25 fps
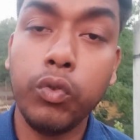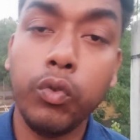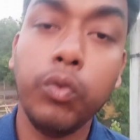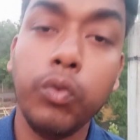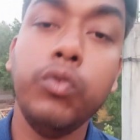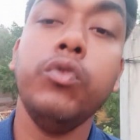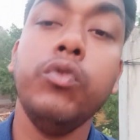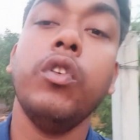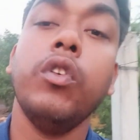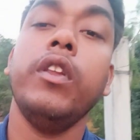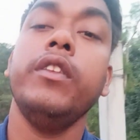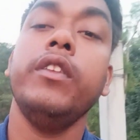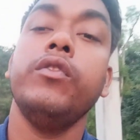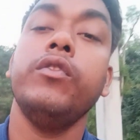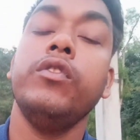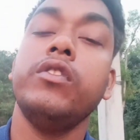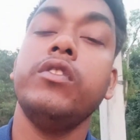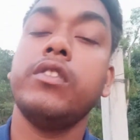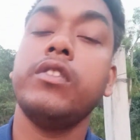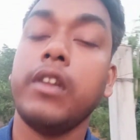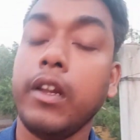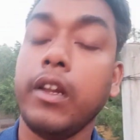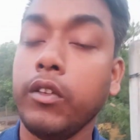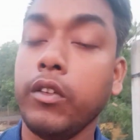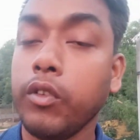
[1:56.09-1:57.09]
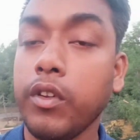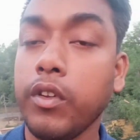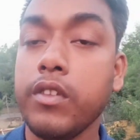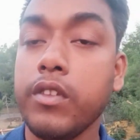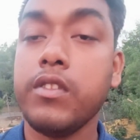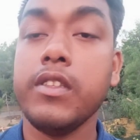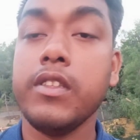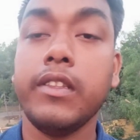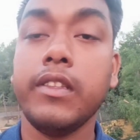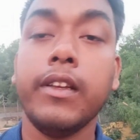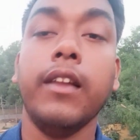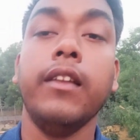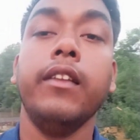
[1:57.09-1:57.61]
নুন জলে যদি স্নান করেন
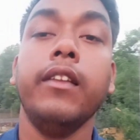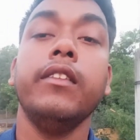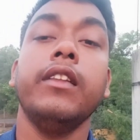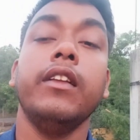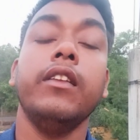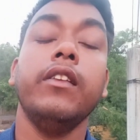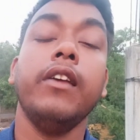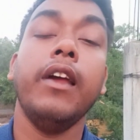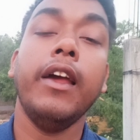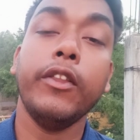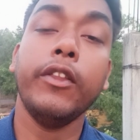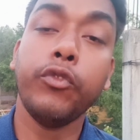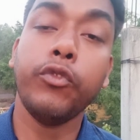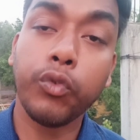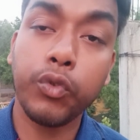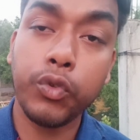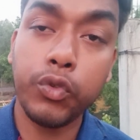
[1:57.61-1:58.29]
শীতকালে তাহলে এত